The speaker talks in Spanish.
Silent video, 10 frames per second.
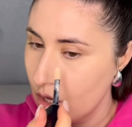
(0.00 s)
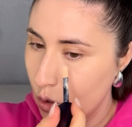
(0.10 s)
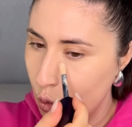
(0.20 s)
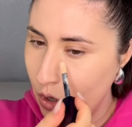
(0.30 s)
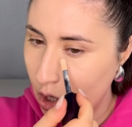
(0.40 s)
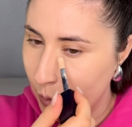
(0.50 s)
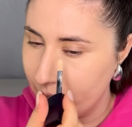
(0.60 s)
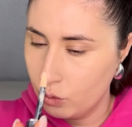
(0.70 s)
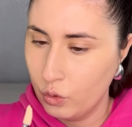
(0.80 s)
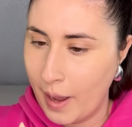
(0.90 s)
una
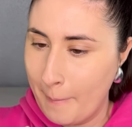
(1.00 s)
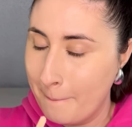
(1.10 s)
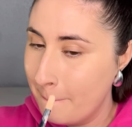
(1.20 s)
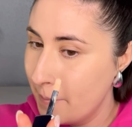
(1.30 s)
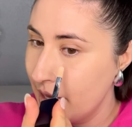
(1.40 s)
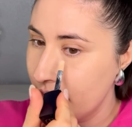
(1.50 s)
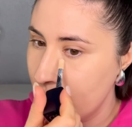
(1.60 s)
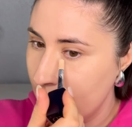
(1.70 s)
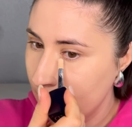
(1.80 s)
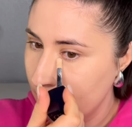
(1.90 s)
cobertura
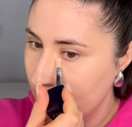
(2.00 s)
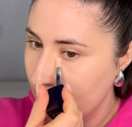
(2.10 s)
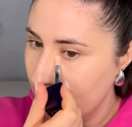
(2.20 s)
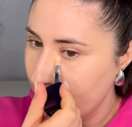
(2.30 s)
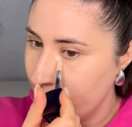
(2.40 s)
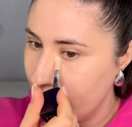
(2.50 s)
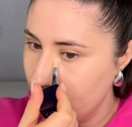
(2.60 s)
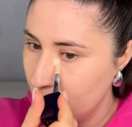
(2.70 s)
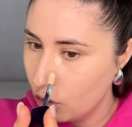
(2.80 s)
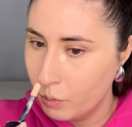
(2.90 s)
media,
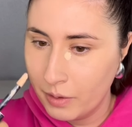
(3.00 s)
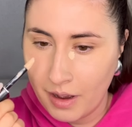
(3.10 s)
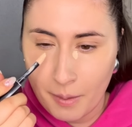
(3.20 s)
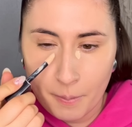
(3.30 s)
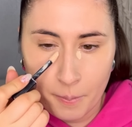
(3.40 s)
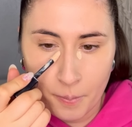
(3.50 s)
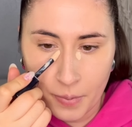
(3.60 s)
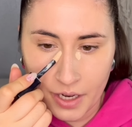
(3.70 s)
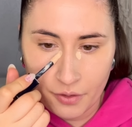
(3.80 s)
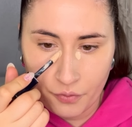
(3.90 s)
el tono me va
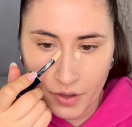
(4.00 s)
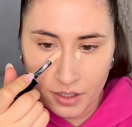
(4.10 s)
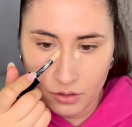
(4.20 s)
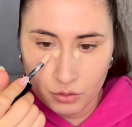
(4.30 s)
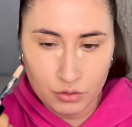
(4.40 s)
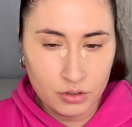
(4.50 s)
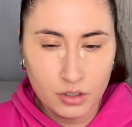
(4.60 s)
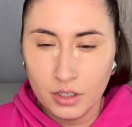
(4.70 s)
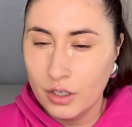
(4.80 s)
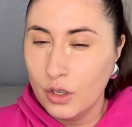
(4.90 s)
perfecto,
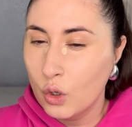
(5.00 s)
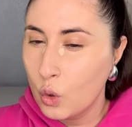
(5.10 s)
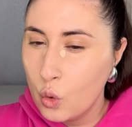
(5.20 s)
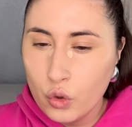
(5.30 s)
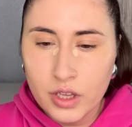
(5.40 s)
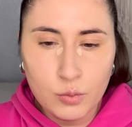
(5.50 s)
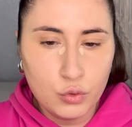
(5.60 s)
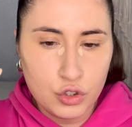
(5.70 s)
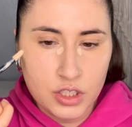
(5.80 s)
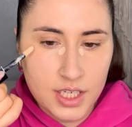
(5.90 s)
cunde
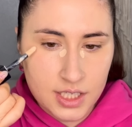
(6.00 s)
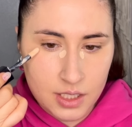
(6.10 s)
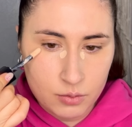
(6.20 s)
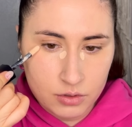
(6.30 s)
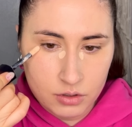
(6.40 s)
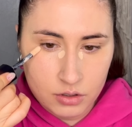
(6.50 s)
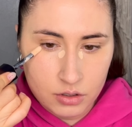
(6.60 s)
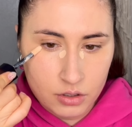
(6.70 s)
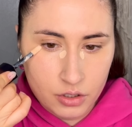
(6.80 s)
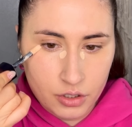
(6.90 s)
muchísimo,
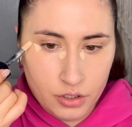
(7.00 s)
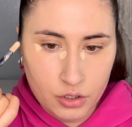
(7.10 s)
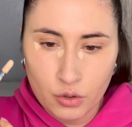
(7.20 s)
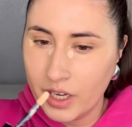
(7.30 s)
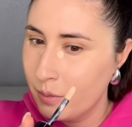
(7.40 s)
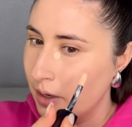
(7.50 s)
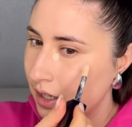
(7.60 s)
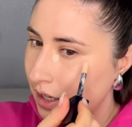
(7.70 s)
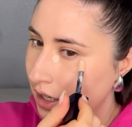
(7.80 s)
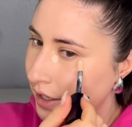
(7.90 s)
no
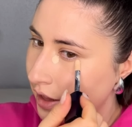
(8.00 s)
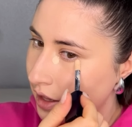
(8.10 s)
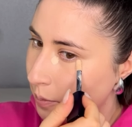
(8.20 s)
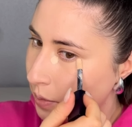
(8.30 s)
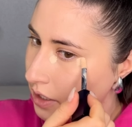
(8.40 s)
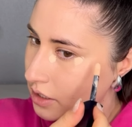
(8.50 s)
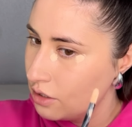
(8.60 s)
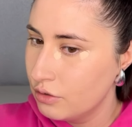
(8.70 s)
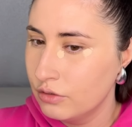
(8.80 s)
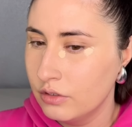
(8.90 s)
remarca líneas de
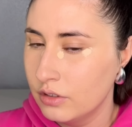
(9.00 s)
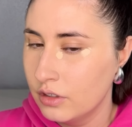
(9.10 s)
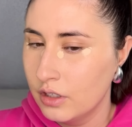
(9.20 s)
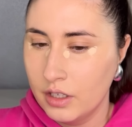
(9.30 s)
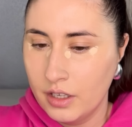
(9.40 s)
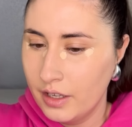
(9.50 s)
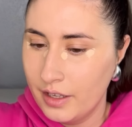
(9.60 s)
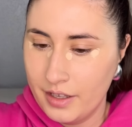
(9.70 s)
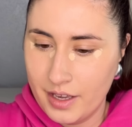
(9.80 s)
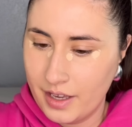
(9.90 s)
expresión
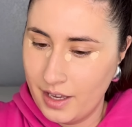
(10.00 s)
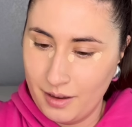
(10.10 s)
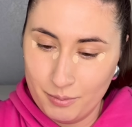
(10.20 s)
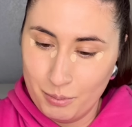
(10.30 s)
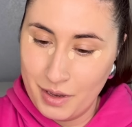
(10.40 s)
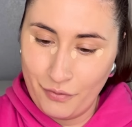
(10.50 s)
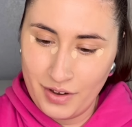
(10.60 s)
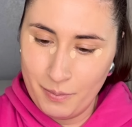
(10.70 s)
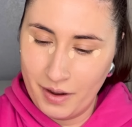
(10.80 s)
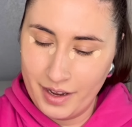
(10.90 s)
y es que me
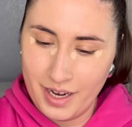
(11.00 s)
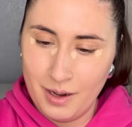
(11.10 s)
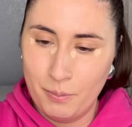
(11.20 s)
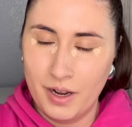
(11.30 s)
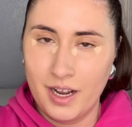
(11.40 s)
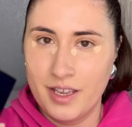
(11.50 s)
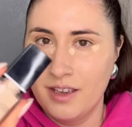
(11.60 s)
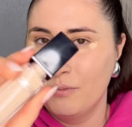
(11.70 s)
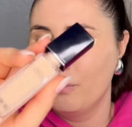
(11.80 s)
flipa el packaging,